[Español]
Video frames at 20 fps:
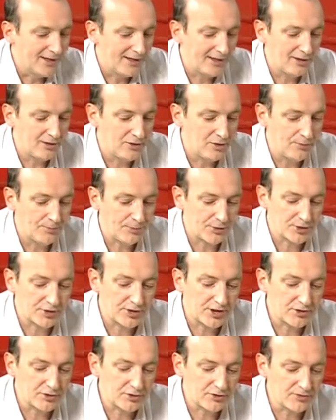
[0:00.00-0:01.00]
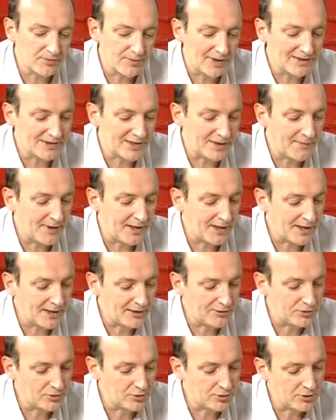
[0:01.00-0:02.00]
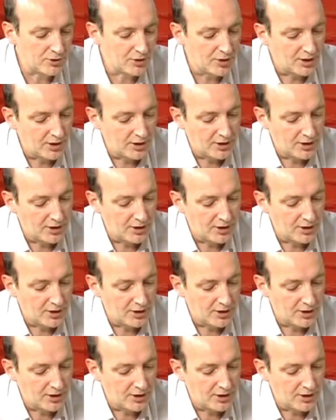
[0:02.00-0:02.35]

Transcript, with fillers: Eh, los proyectos se van trabajando,